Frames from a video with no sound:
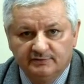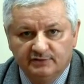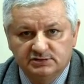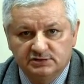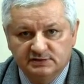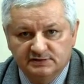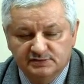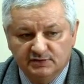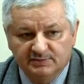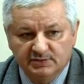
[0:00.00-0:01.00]
wchodzących w
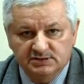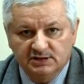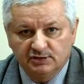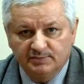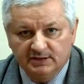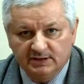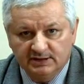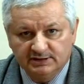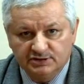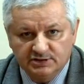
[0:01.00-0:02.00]
skład Polskiej Grupy
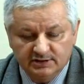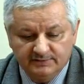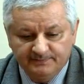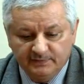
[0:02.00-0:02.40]
Energetycznej.